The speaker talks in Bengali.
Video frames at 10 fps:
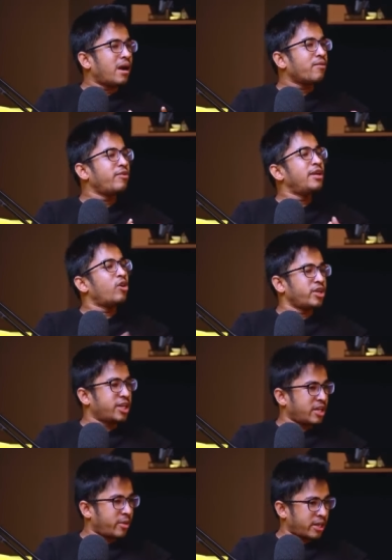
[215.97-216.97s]
মাহফিল ডট
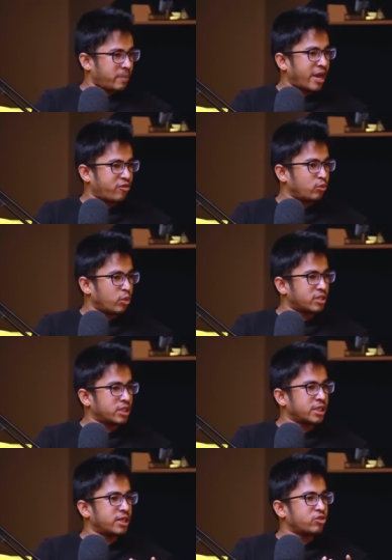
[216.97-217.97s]
নেট নামে একটা প্ল্যাটফর্ম
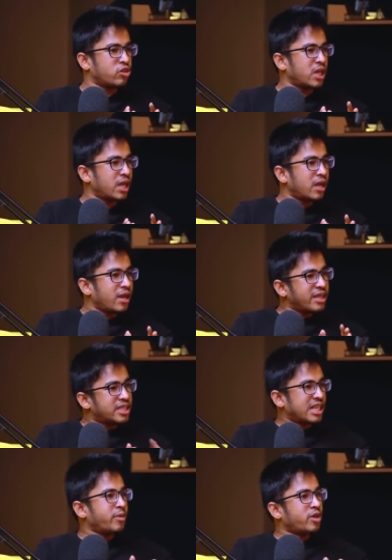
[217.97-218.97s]
করেছে যেটা আসলে
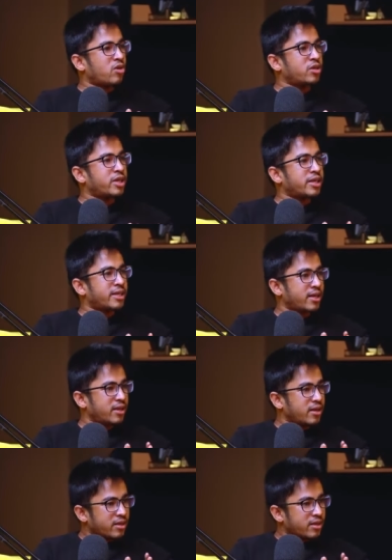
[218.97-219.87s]
ইসলামিক কন্টেন্টের